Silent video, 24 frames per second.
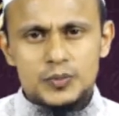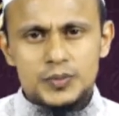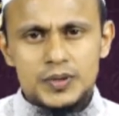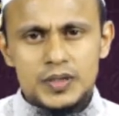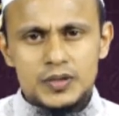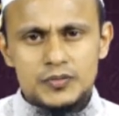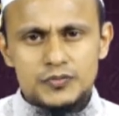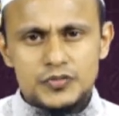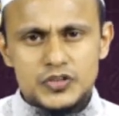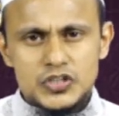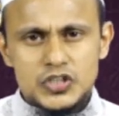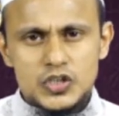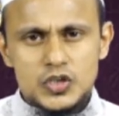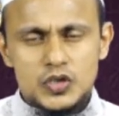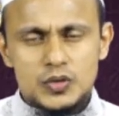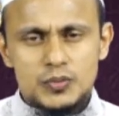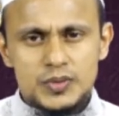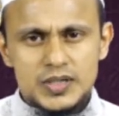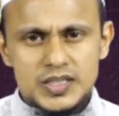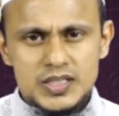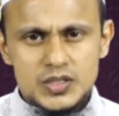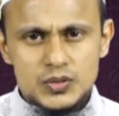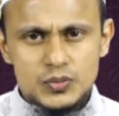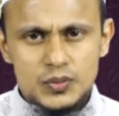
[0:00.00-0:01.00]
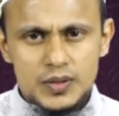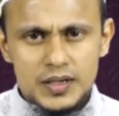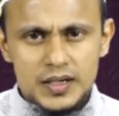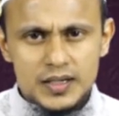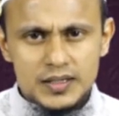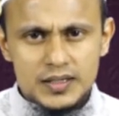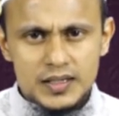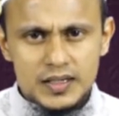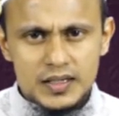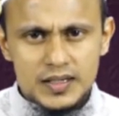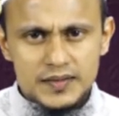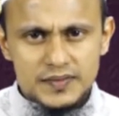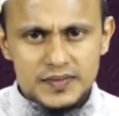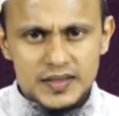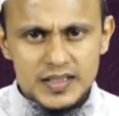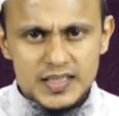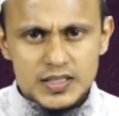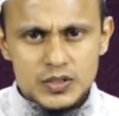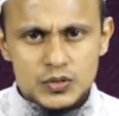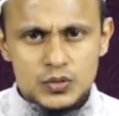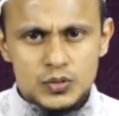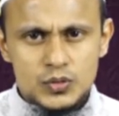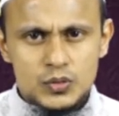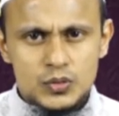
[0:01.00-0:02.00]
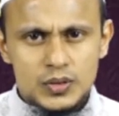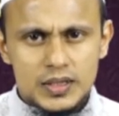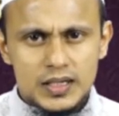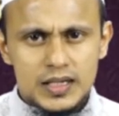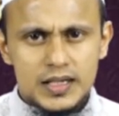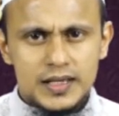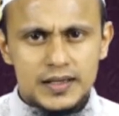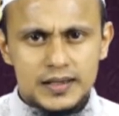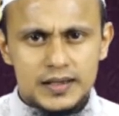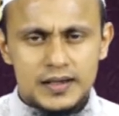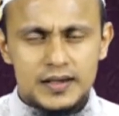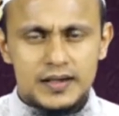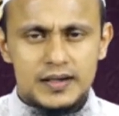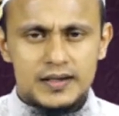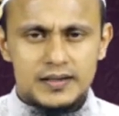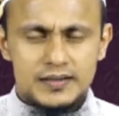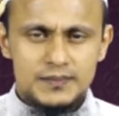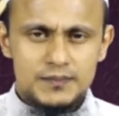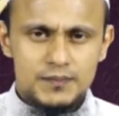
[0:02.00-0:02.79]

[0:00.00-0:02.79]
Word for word: என் அம்பசிக்கும் அஸ்வாஜன் லி தஸ்குனு இலைஹா